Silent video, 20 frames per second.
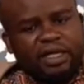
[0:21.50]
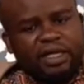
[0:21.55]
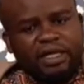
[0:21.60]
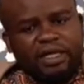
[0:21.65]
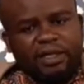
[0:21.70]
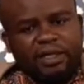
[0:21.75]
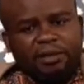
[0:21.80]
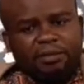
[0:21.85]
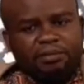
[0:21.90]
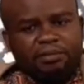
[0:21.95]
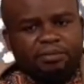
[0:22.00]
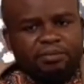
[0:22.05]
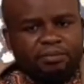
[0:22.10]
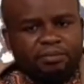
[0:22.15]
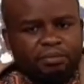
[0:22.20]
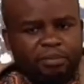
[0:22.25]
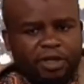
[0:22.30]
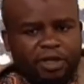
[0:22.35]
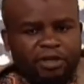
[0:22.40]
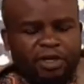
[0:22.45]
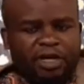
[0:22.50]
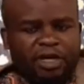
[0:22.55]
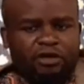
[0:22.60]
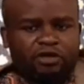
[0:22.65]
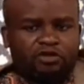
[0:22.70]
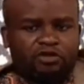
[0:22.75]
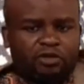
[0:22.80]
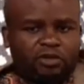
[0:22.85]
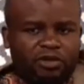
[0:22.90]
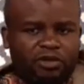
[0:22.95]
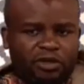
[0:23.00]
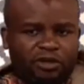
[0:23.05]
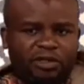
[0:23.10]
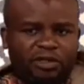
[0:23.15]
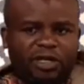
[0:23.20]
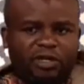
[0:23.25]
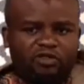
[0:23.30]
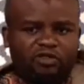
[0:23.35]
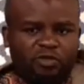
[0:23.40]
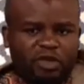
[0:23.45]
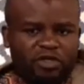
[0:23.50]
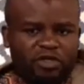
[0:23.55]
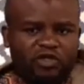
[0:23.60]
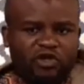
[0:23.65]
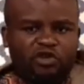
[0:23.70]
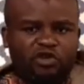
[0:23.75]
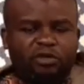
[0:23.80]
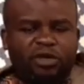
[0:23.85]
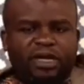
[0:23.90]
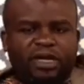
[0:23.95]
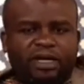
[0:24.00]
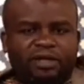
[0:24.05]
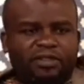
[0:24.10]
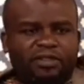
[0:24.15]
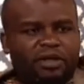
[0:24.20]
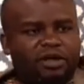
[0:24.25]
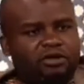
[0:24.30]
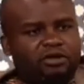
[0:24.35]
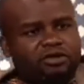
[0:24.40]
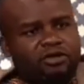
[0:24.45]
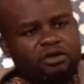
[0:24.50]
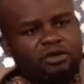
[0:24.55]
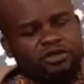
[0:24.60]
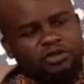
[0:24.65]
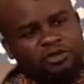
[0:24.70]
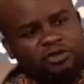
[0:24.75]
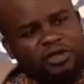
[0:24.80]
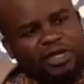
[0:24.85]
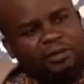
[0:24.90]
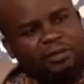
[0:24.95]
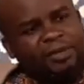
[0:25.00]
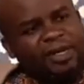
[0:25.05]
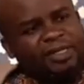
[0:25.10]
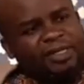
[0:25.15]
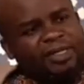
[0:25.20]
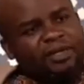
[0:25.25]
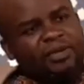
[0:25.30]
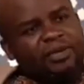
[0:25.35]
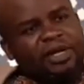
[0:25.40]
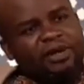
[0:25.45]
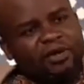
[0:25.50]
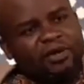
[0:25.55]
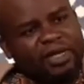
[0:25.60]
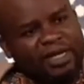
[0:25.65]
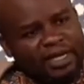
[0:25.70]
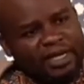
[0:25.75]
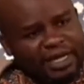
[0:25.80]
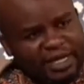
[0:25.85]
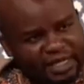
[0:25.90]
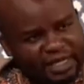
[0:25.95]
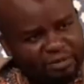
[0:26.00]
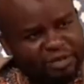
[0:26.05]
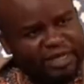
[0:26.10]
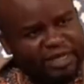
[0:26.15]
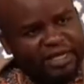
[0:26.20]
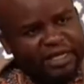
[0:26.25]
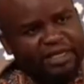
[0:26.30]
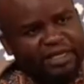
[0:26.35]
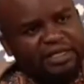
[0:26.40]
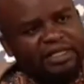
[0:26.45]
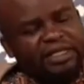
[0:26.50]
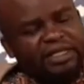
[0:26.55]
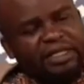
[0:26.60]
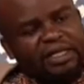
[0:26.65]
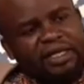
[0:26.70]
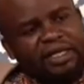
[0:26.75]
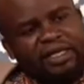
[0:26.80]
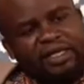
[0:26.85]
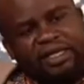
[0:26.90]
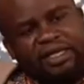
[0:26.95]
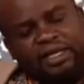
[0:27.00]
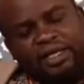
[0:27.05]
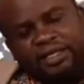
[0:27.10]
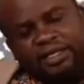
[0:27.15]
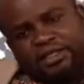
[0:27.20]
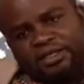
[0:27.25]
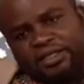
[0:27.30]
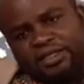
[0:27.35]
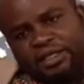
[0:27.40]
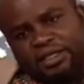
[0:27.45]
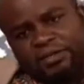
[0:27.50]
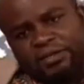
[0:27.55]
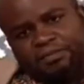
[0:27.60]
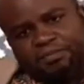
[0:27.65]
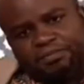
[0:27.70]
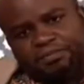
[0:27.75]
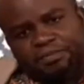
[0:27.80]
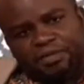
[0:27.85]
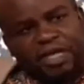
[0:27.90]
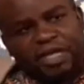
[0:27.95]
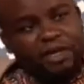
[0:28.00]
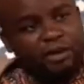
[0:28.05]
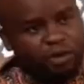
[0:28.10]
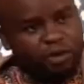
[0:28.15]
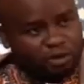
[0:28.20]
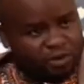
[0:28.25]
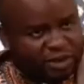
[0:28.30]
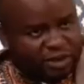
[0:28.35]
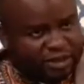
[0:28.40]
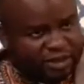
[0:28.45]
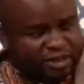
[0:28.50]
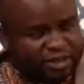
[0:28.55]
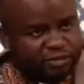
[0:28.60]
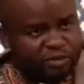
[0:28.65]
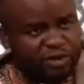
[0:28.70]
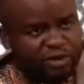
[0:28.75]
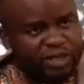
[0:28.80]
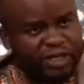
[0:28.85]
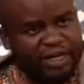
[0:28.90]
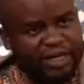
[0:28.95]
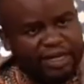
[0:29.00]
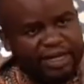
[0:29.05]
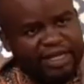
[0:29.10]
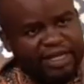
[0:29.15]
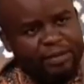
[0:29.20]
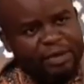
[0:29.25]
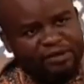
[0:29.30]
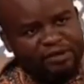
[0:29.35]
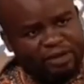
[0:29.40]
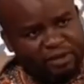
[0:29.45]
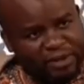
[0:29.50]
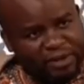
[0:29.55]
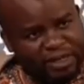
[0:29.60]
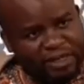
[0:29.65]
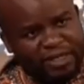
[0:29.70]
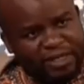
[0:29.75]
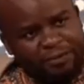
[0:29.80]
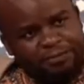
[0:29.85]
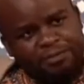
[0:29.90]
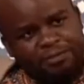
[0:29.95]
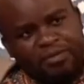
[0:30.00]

em, pero la construcción de los medios de comunicación, la construcción social, parte de una lógica académica que es em, el eurocentrismo que la academia fabrica.